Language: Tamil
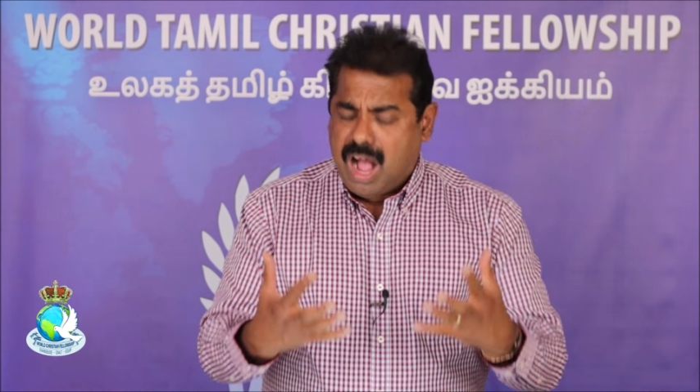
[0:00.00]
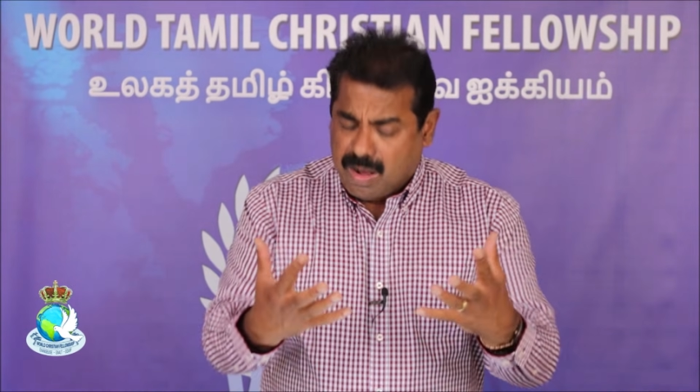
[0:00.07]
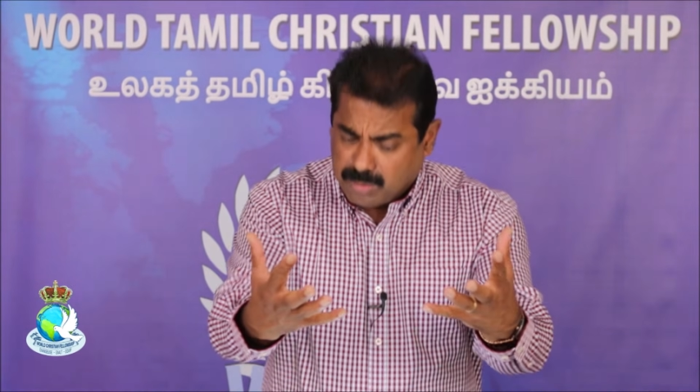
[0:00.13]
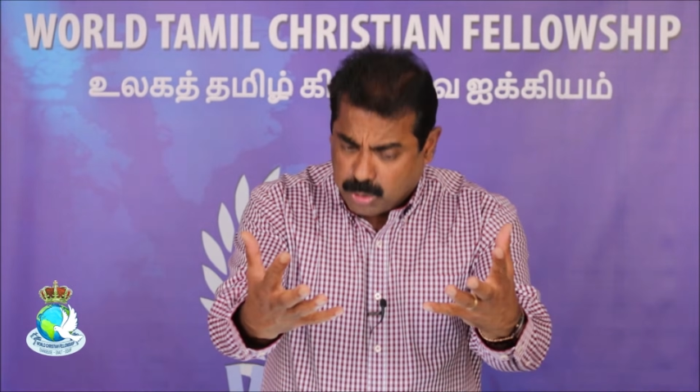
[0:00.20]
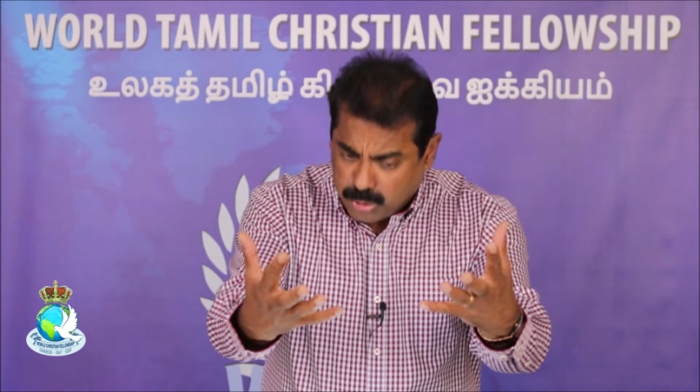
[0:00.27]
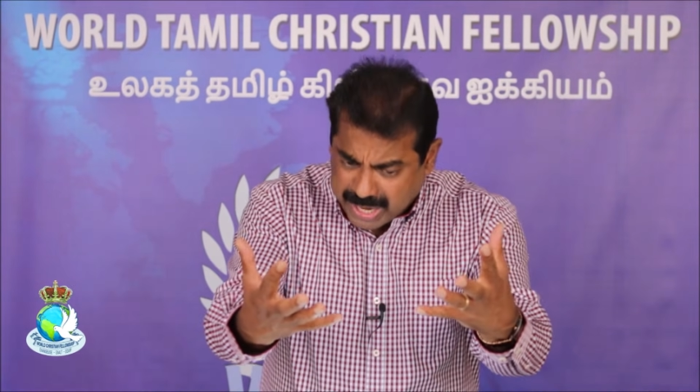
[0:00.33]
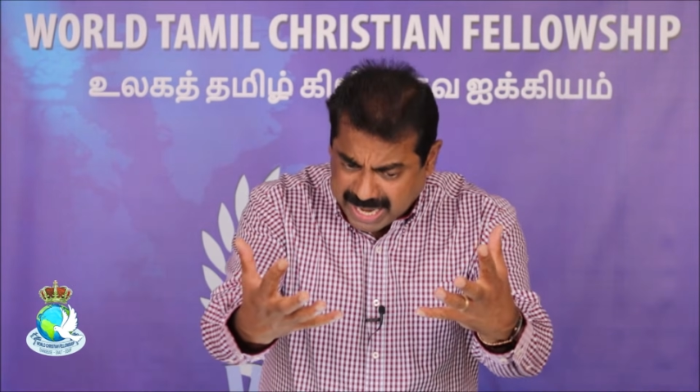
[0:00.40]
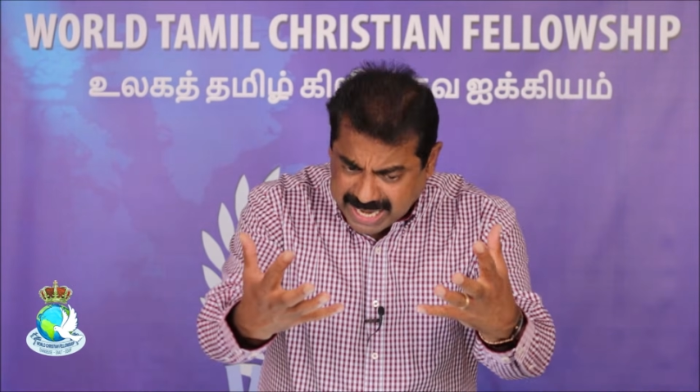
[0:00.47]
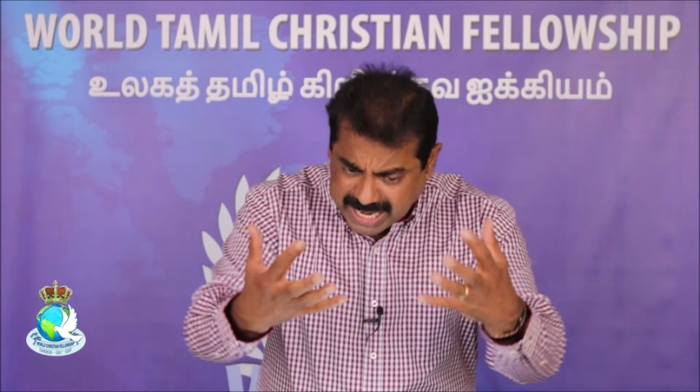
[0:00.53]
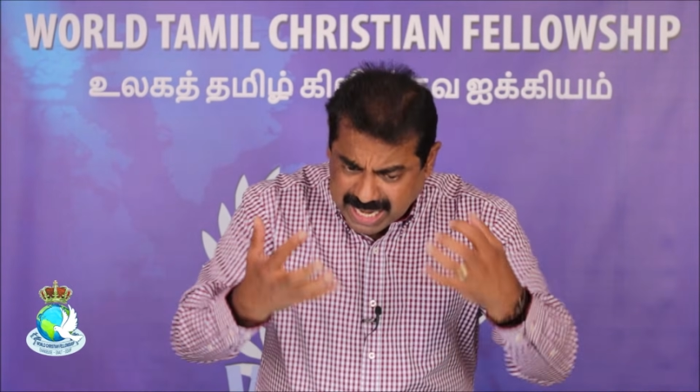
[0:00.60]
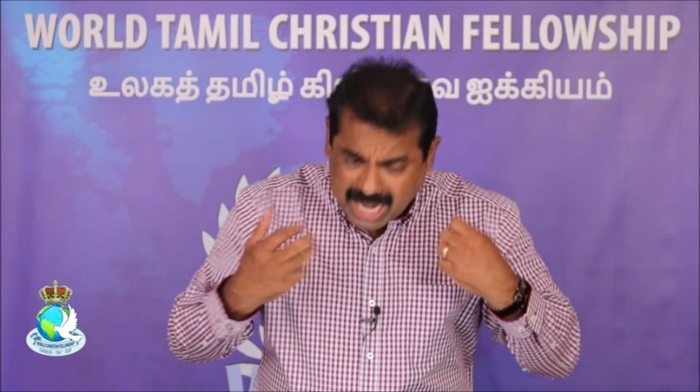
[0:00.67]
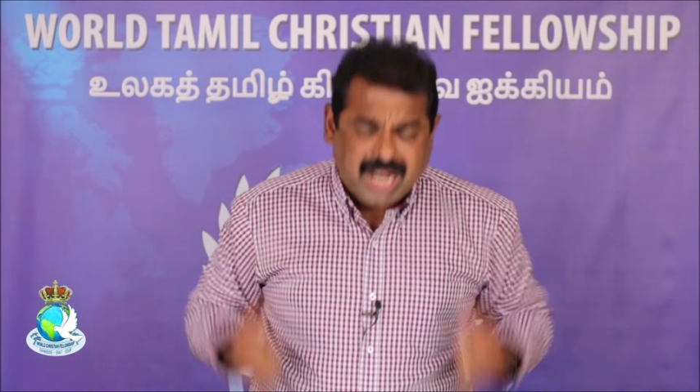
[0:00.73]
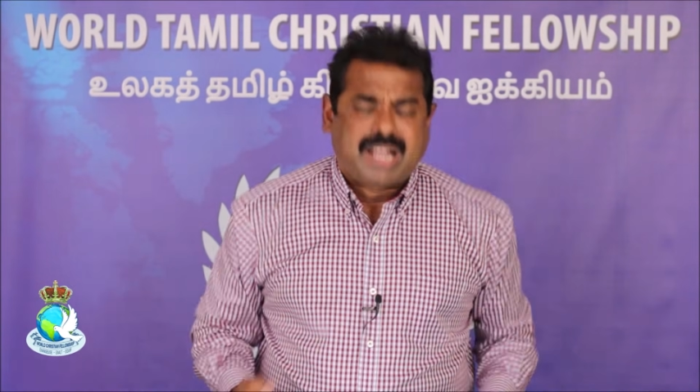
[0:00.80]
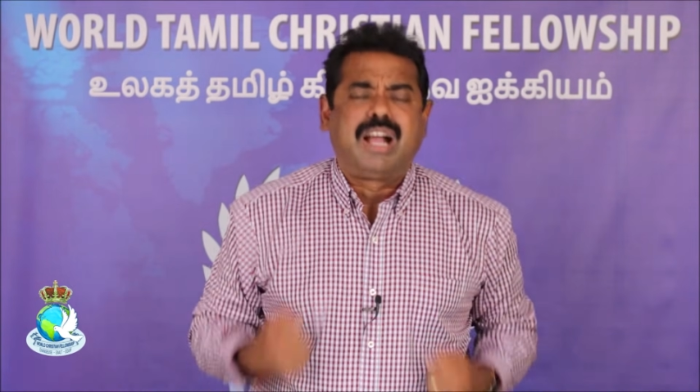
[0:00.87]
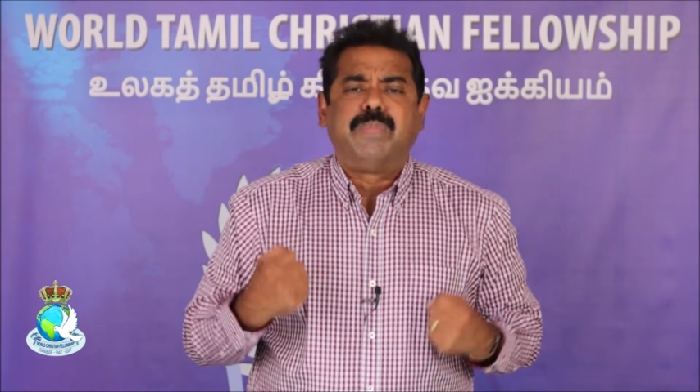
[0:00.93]
அவருடைய
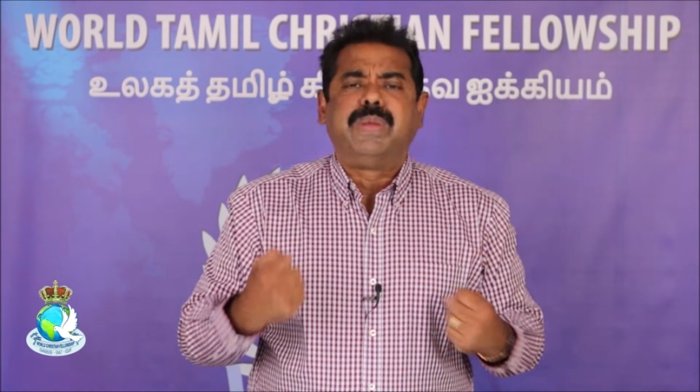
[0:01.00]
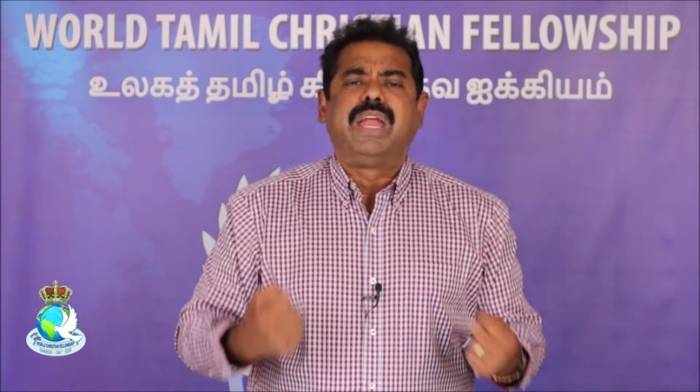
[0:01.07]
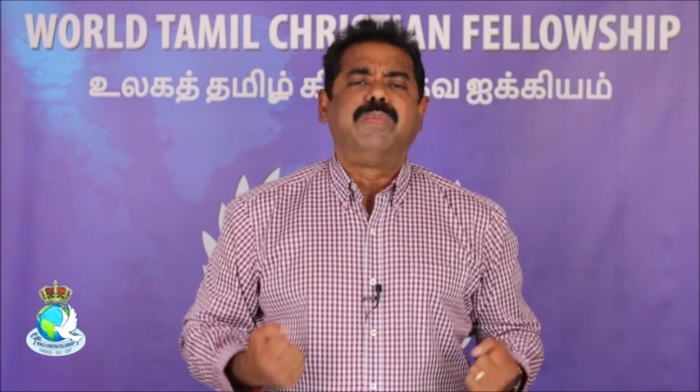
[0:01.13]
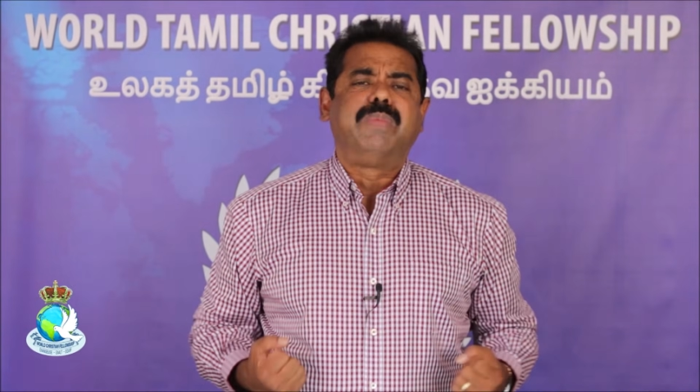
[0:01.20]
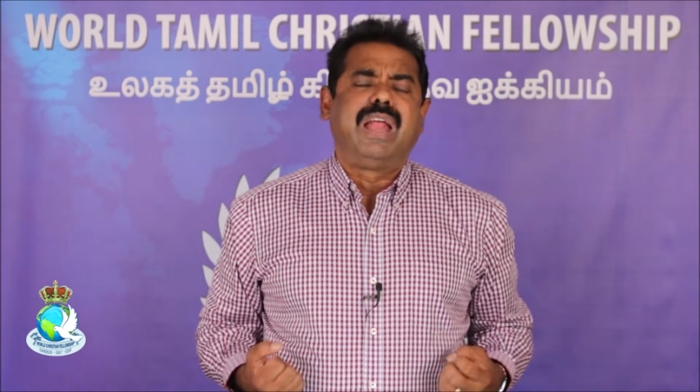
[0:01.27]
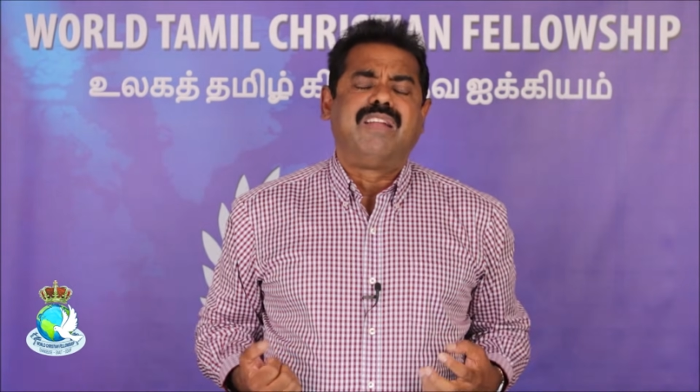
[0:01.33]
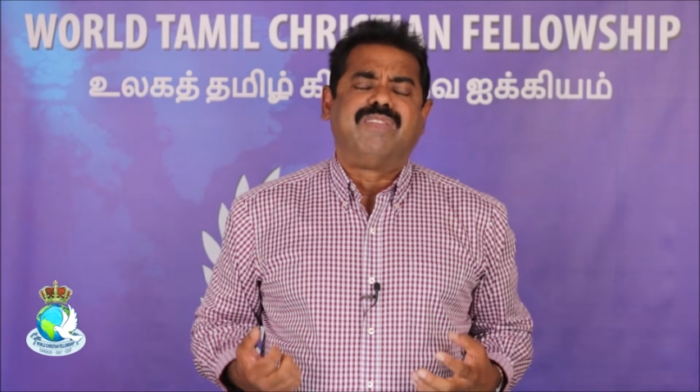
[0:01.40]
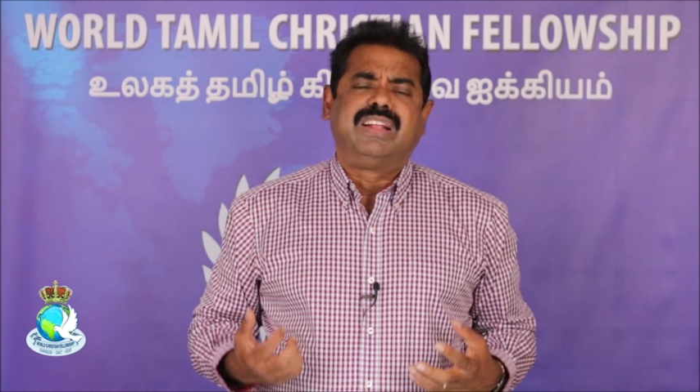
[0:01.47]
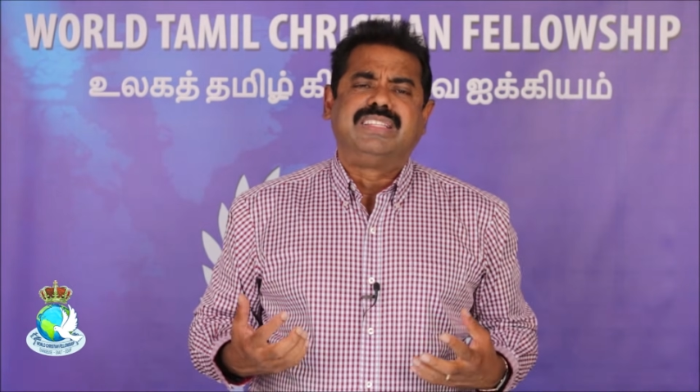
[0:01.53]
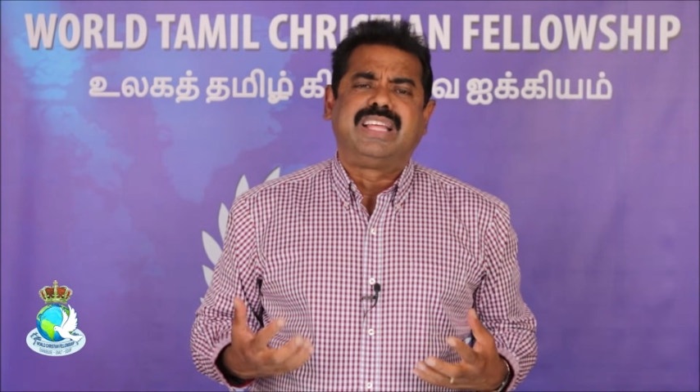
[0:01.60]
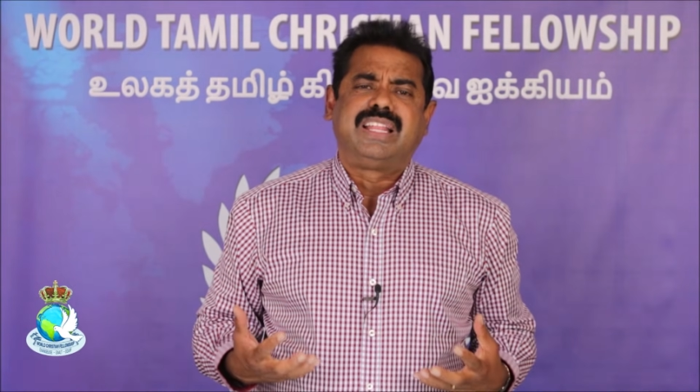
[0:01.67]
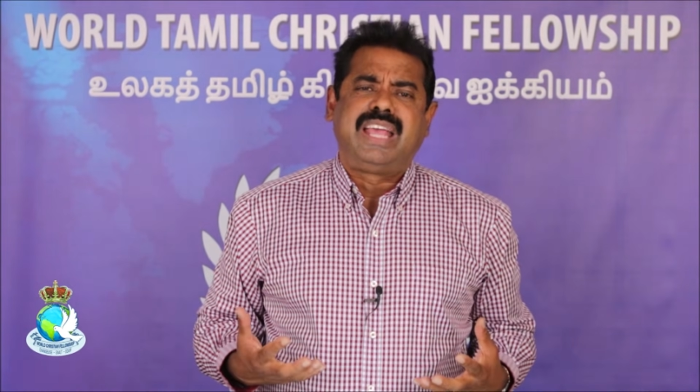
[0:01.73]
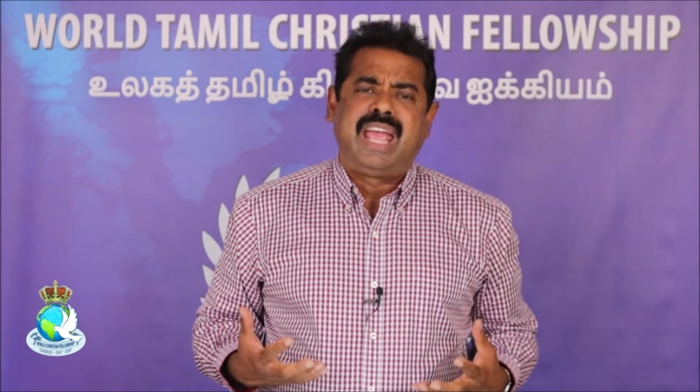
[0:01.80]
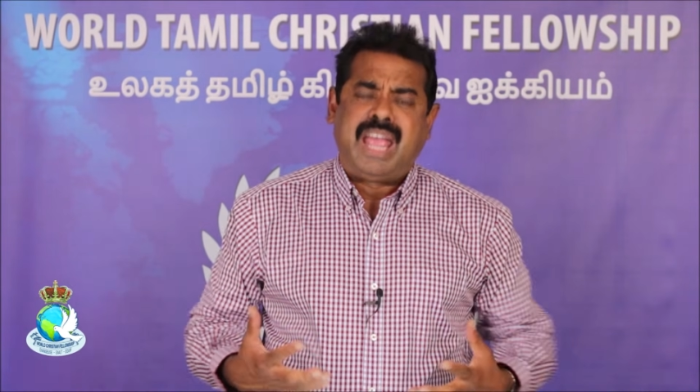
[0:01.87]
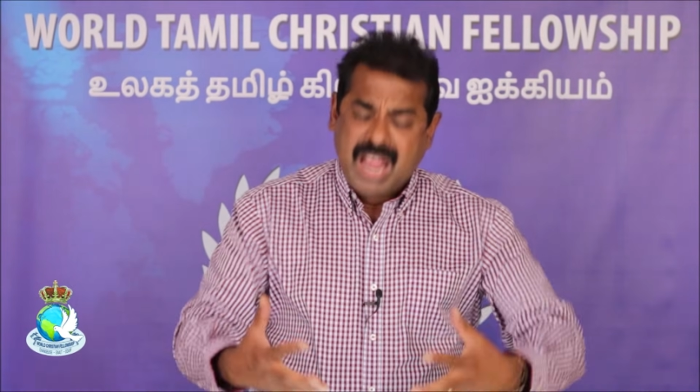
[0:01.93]
இரக்கம் என் மேல்
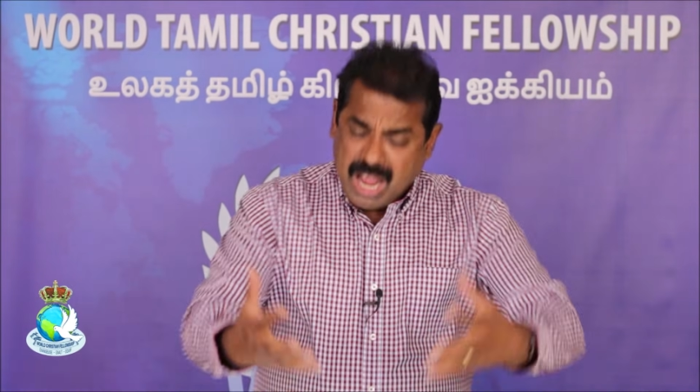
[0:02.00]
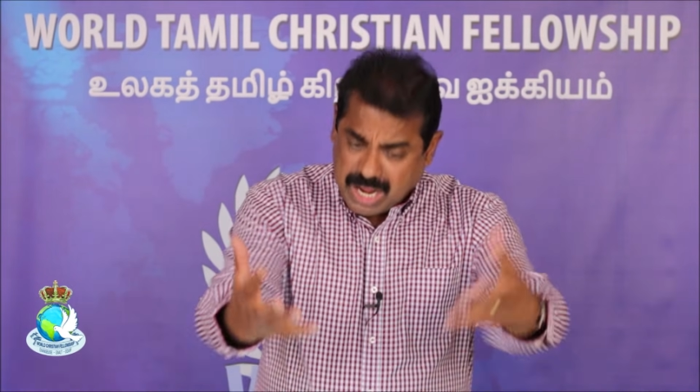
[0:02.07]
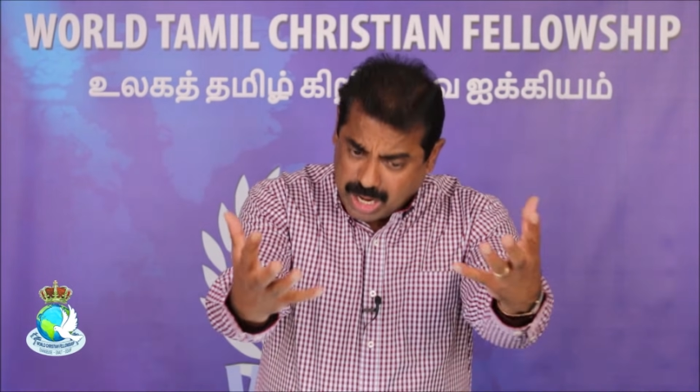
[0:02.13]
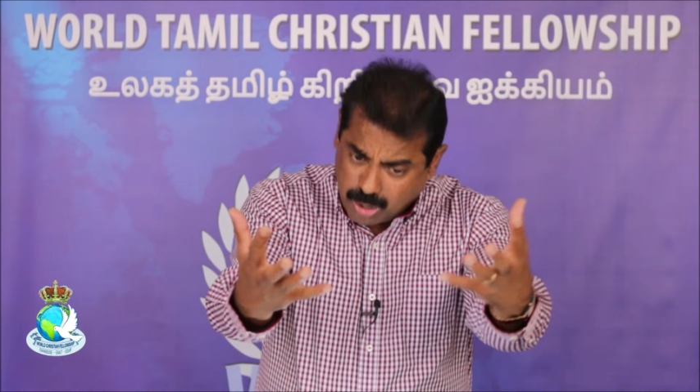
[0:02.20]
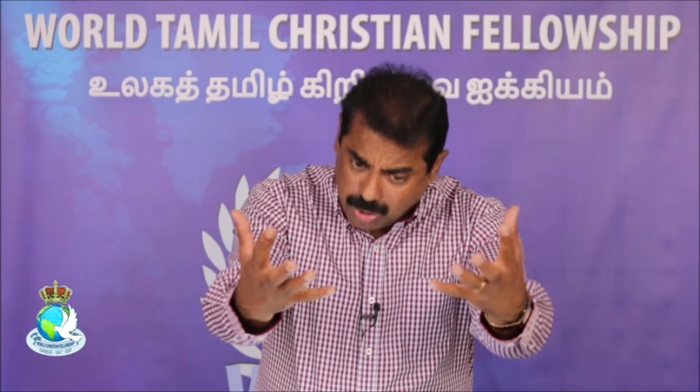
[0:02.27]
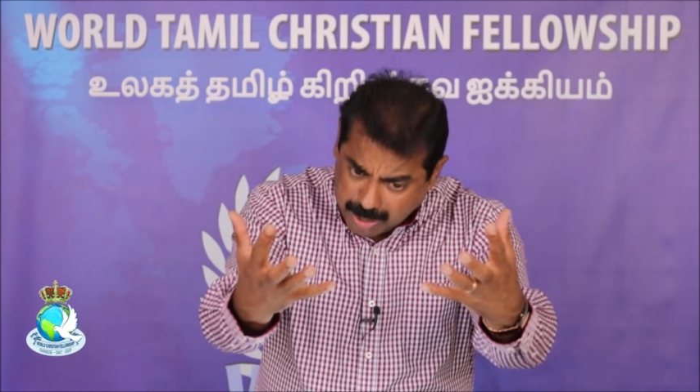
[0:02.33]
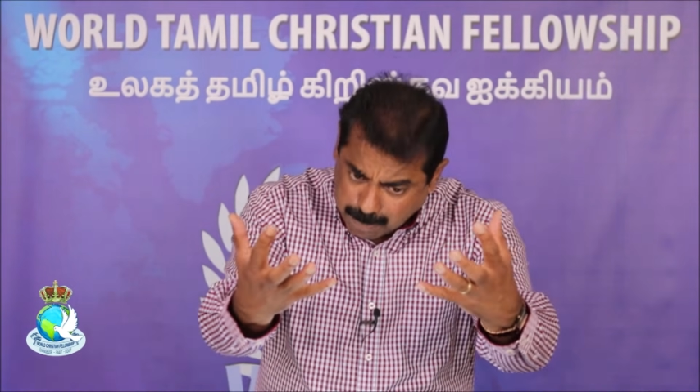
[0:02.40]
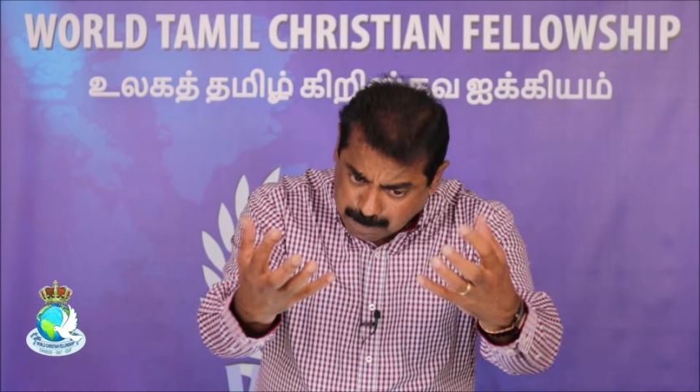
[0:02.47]
வந்ததே என்னுடைய